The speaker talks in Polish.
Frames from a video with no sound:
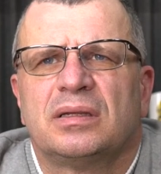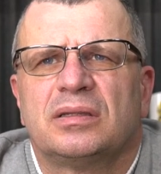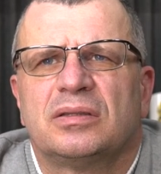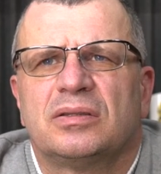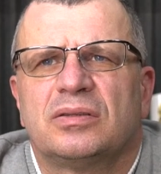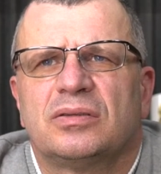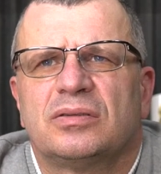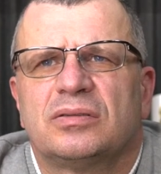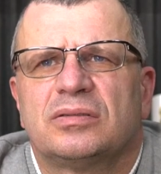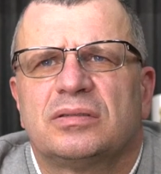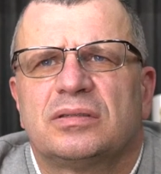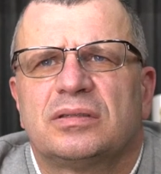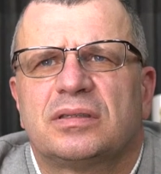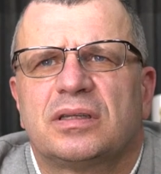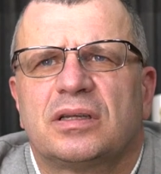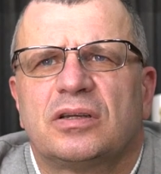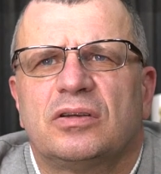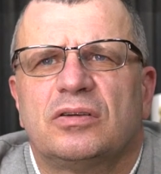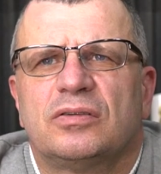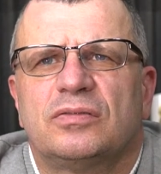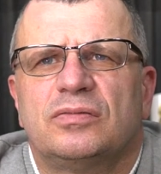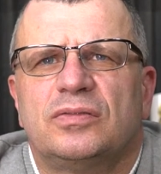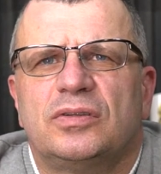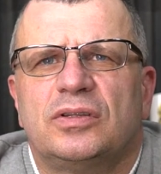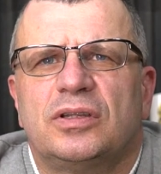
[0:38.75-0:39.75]
No, z
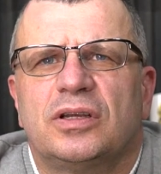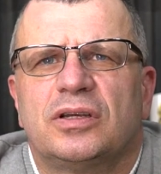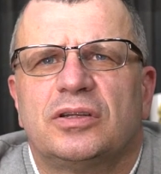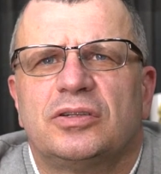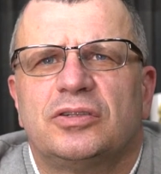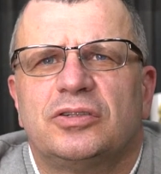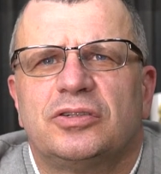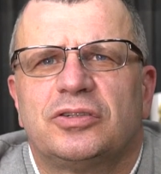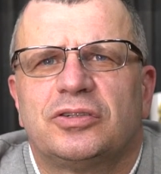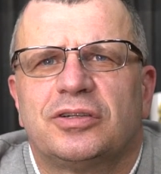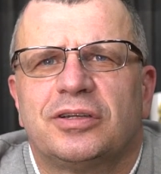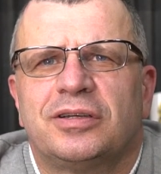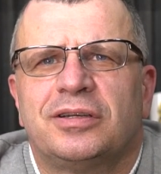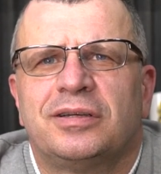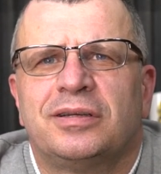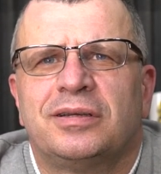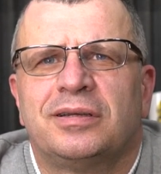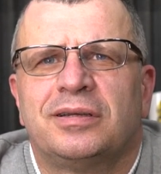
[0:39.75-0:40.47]
tego widać, że